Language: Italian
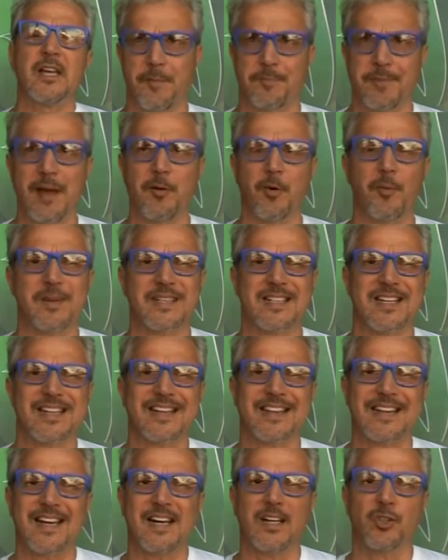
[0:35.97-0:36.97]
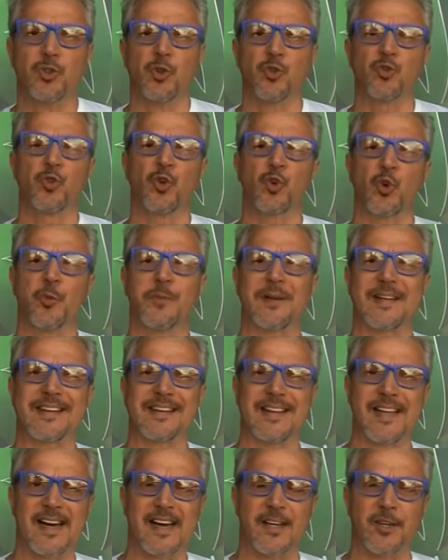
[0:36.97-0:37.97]
abbiamo presentato un
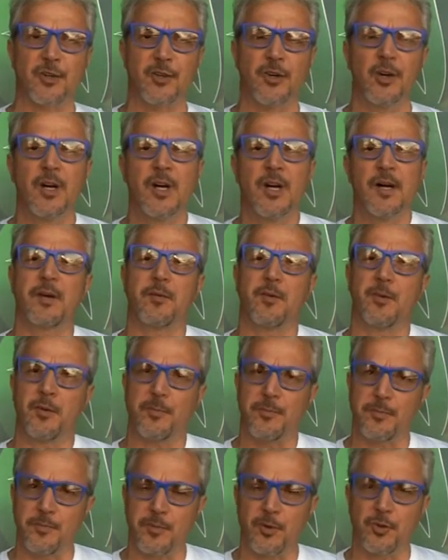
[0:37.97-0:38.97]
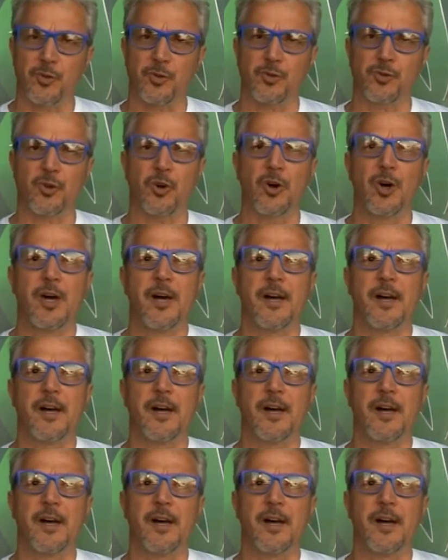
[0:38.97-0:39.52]
documentario, abbiamo potuto